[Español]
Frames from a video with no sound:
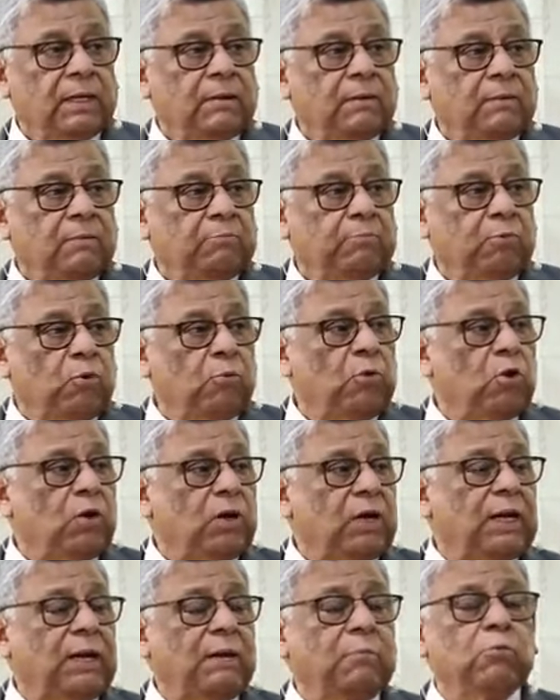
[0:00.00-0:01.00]
provoca
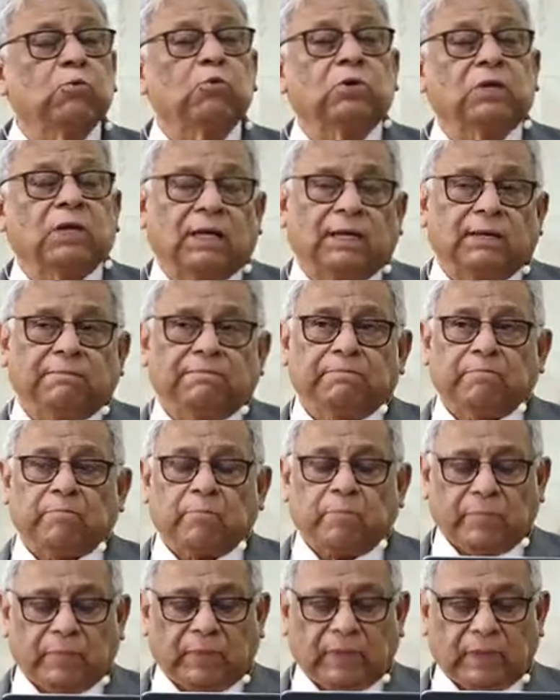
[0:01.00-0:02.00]
la burla,
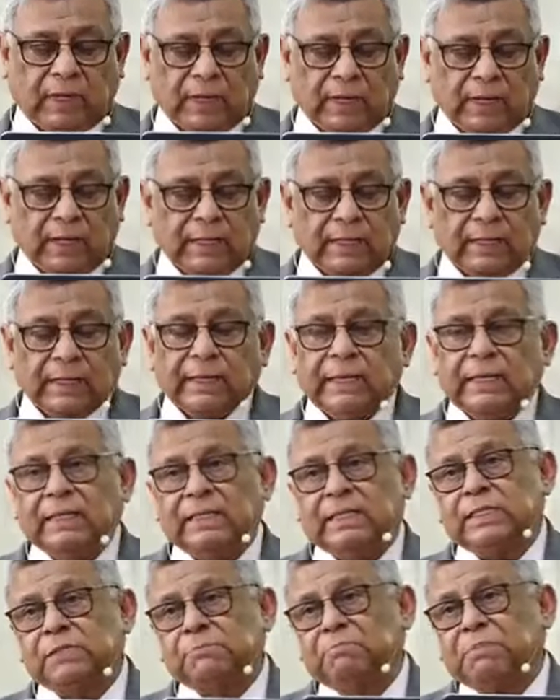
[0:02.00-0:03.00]
el
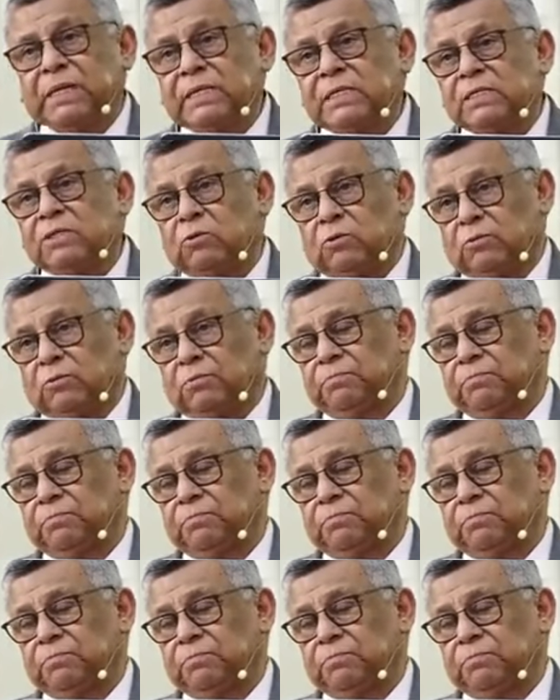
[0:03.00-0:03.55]
desprecio,